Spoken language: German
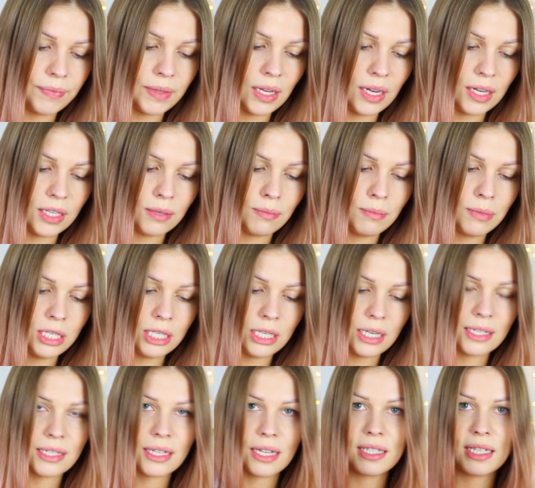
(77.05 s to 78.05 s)
ja, ich mische
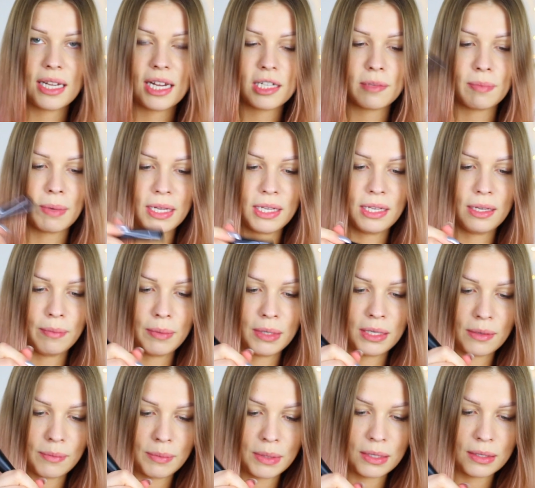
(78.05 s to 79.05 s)
das Ganze erstmal hier
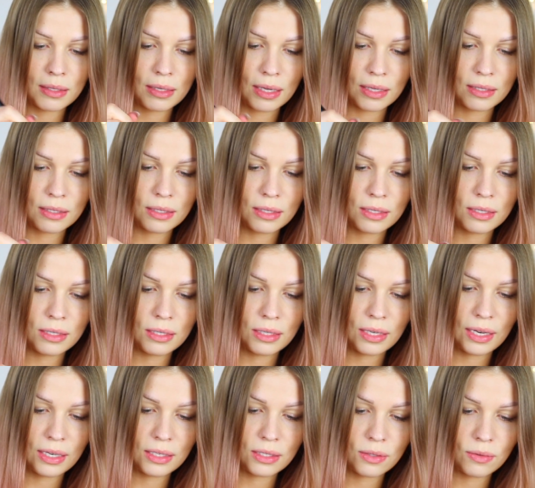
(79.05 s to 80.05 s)
mit, damit das Ganze nicht
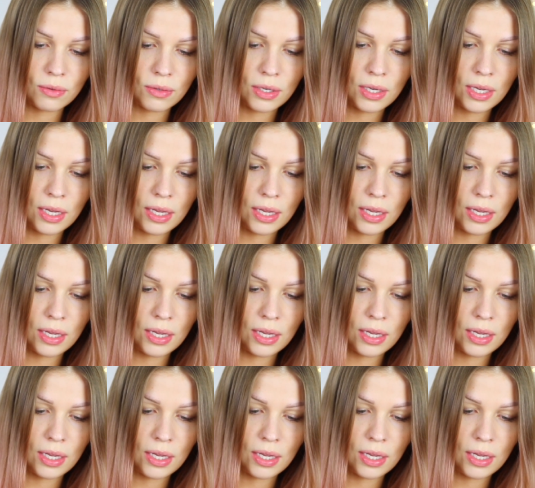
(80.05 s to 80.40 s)
direkt so